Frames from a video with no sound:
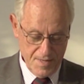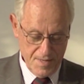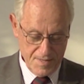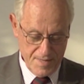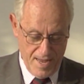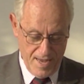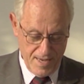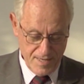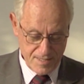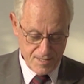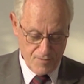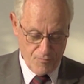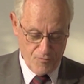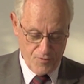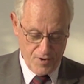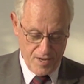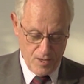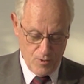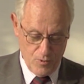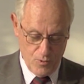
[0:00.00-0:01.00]
da ist
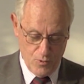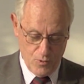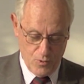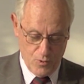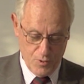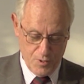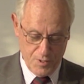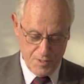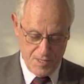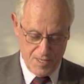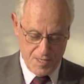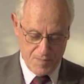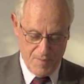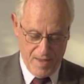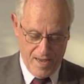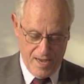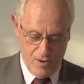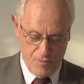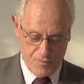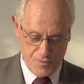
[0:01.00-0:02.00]
Fray Hugo nicht
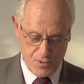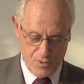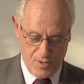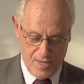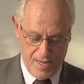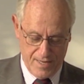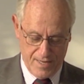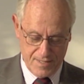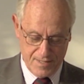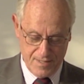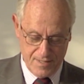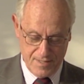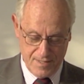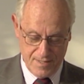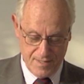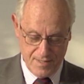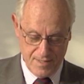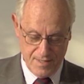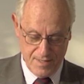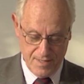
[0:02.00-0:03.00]
mehr aufzuhalten.
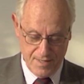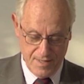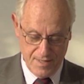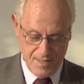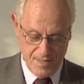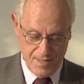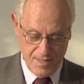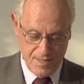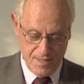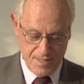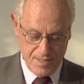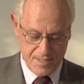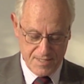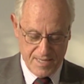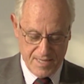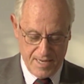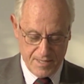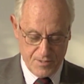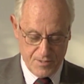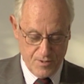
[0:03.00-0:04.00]

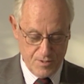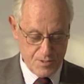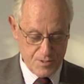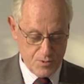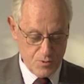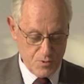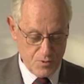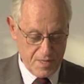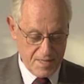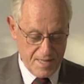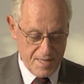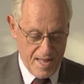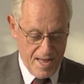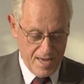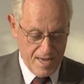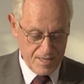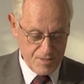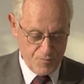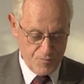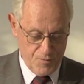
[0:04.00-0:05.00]
Seit
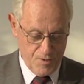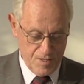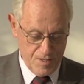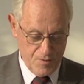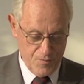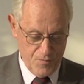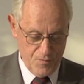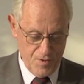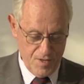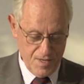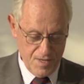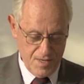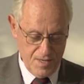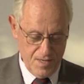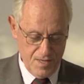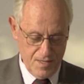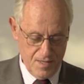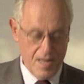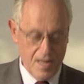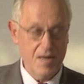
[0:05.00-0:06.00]
1908 finden wir
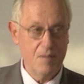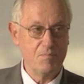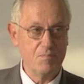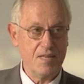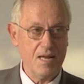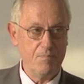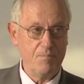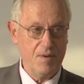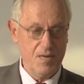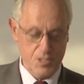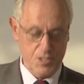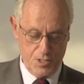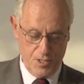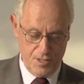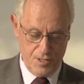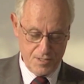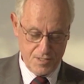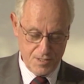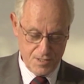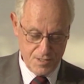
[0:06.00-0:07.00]
ihn am
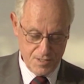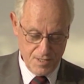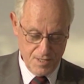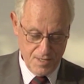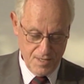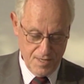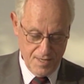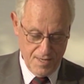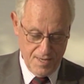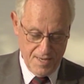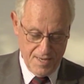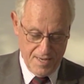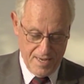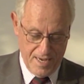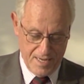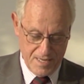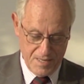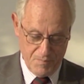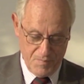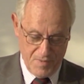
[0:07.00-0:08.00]
Tapachos,
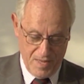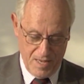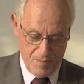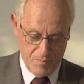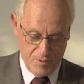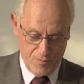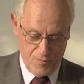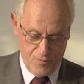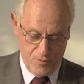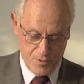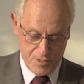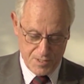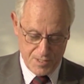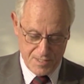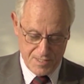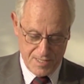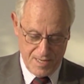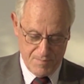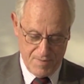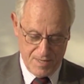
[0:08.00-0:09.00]
einem Nebenfluss
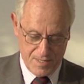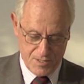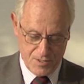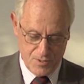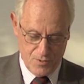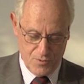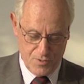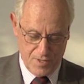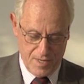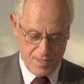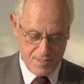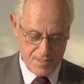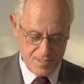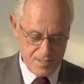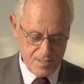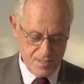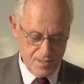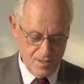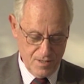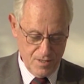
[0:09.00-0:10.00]
des
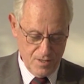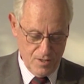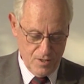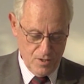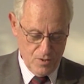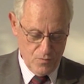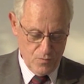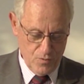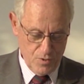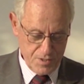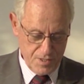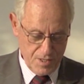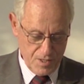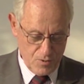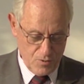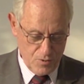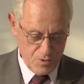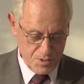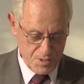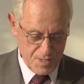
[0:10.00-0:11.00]
Amazonas, wo er den
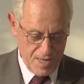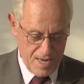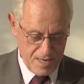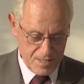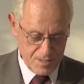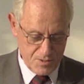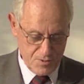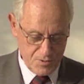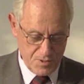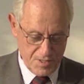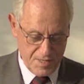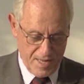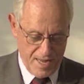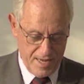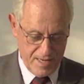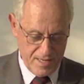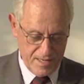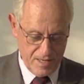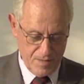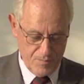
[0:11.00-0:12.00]
Kontakt zu den
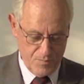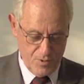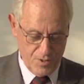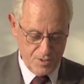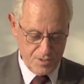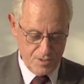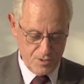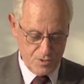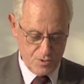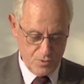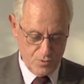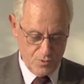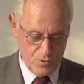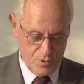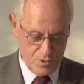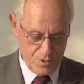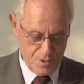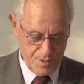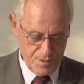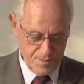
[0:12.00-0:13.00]
Eingeborenen
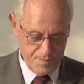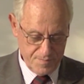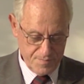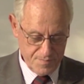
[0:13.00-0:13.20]
sucht.